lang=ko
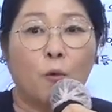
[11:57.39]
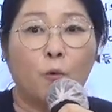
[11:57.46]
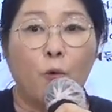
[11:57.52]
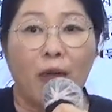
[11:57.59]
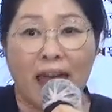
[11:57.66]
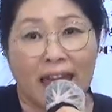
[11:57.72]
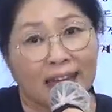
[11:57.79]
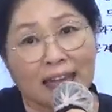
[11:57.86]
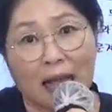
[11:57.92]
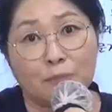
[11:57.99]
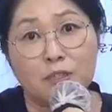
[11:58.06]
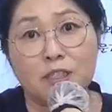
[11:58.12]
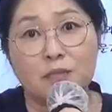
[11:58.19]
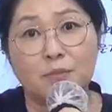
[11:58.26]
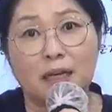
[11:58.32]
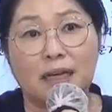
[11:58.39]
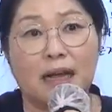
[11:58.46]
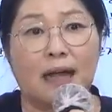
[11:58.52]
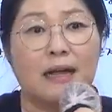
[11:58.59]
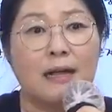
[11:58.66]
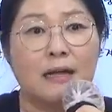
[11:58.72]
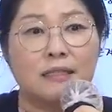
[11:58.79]
왜 남을
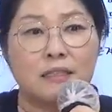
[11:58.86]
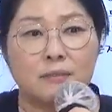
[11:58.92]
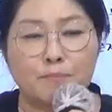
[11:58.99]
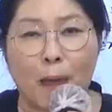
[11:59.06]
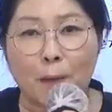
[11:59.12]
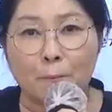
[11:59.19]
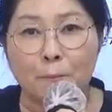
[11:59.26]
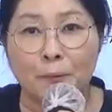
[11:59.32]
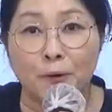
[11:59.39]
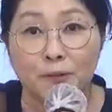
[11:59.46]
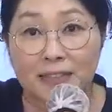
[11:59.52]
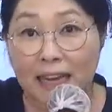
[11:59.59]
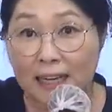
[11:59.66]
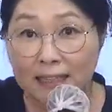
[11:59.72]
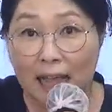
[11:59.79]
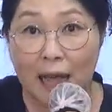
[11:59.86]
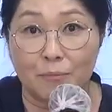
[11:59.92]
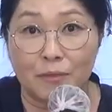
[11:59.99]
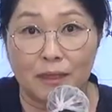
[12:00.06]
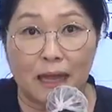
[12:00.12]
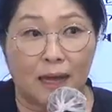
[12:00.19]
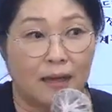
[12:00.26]
씁니까? 100% 제가 다
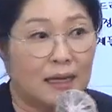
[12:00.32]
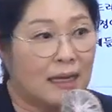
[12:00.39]
합니다.